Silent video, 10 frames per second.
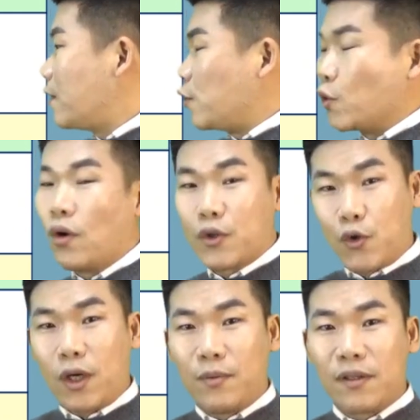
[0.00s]
6억
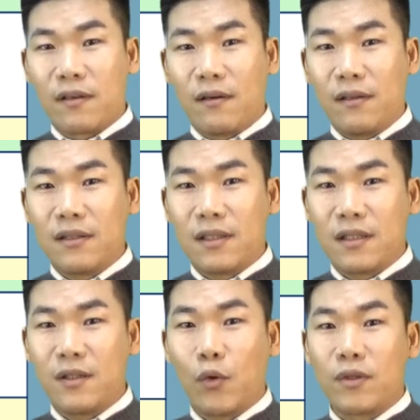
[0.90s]
초과부터
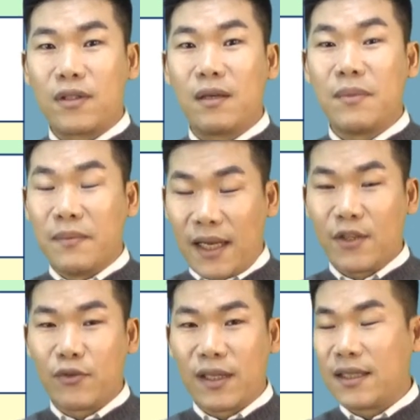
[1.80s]
7억 5천 미만의
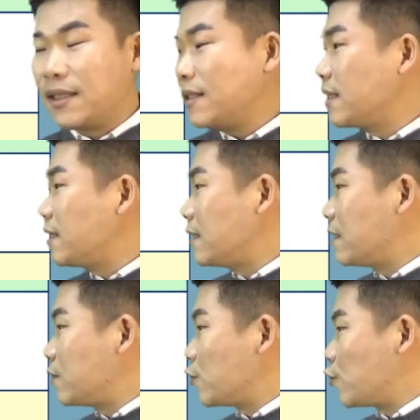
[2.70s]
주택은
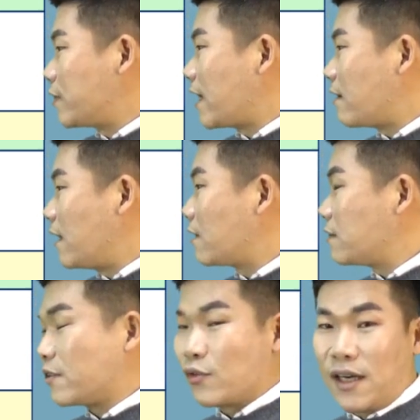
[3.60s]
주택 거래
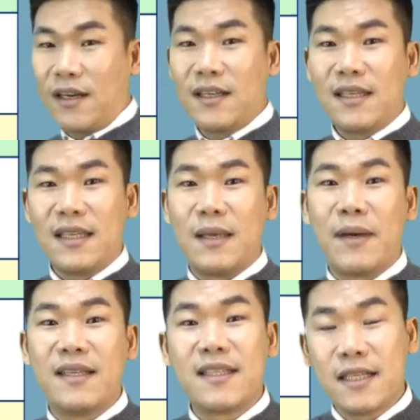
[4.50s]
건수가
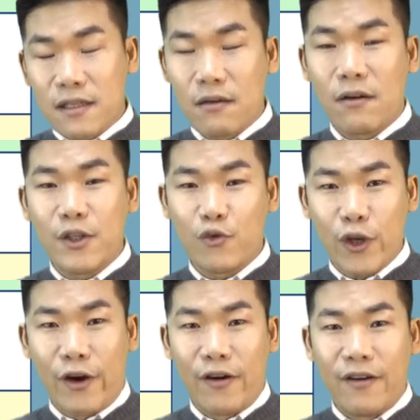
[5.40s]
2만 7천
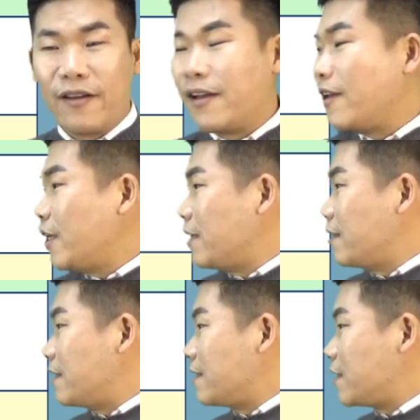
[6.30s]
건이고요.
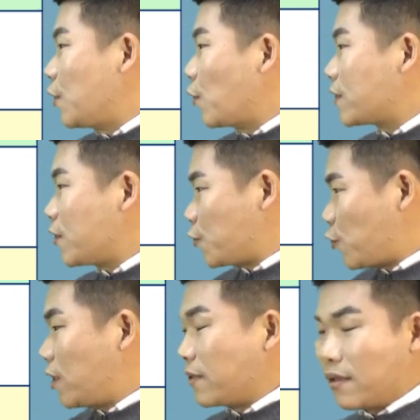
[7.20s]
7억 5천
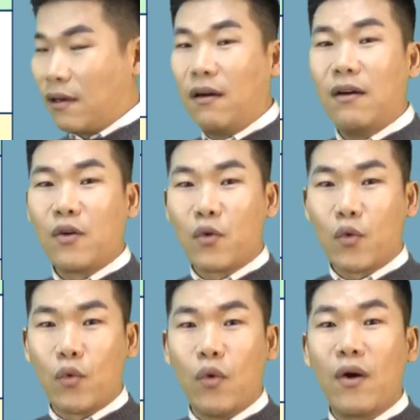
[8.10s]
초과부터
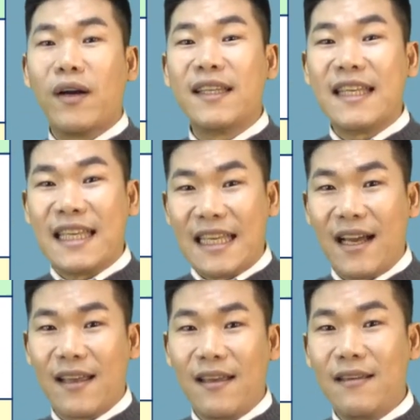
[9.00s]
9억 원
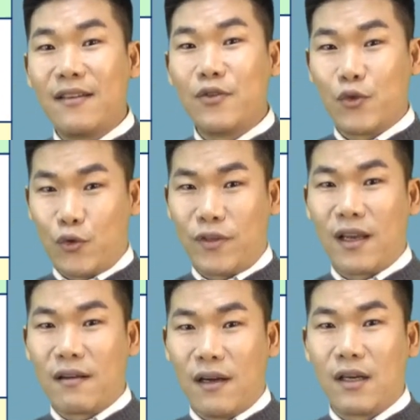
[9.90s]
이하의
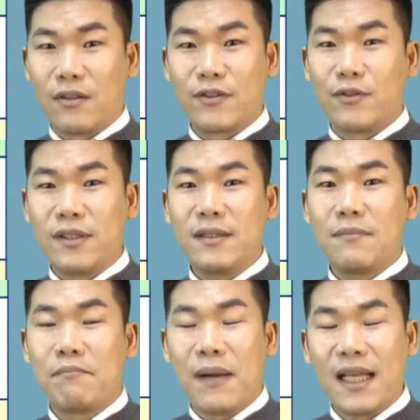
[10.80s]
주택 거래 건수는
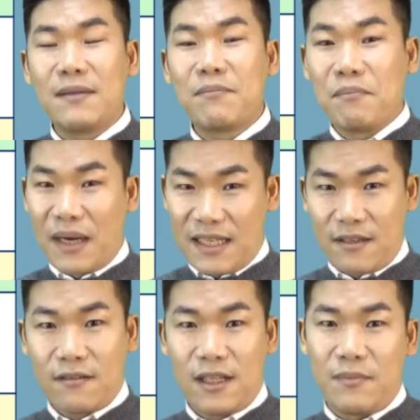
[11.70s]
1만
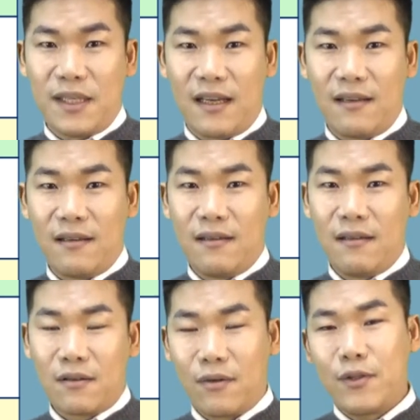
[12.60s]
8천 건입니다.
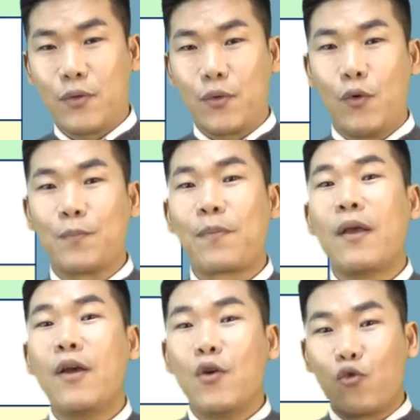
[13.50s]
결과적으로
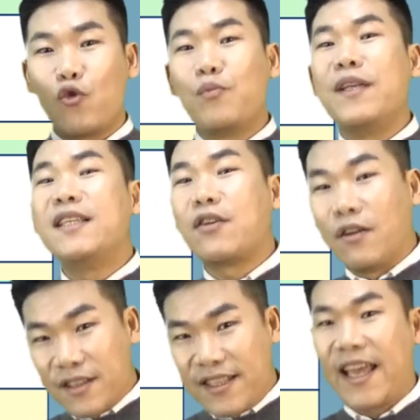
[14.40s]
국민
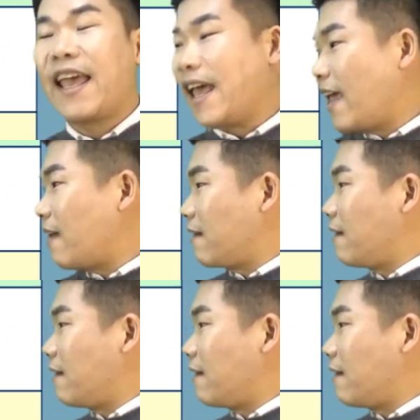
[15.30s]
전체의